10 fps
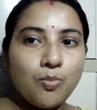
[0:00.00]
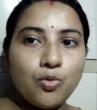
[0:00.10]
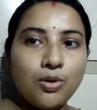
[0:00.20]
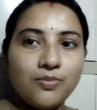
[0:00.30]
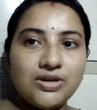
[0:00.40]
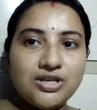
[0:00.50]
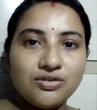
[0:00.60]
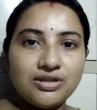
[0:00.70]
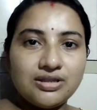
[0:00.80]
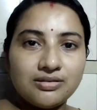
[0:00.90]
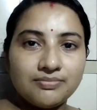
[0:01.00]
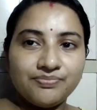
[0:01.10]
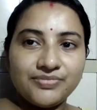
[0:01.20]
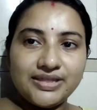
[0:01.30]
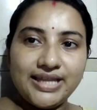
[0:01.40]
পুরো ভিডিও
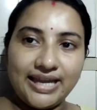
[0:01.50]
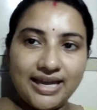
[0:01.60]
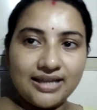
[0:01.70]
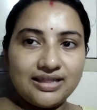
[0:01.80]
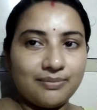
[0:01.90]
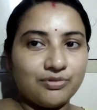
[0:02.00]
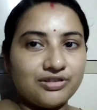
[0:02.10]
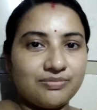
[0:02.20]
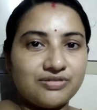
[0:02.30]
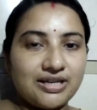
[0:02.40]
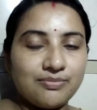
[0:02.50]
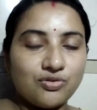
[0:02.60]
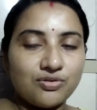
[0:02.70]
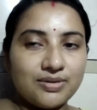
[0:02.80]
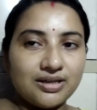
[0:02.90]
দেখে তারপর সাবস্ক্রাইব
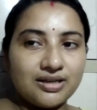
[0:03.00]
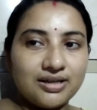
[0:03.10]
করবে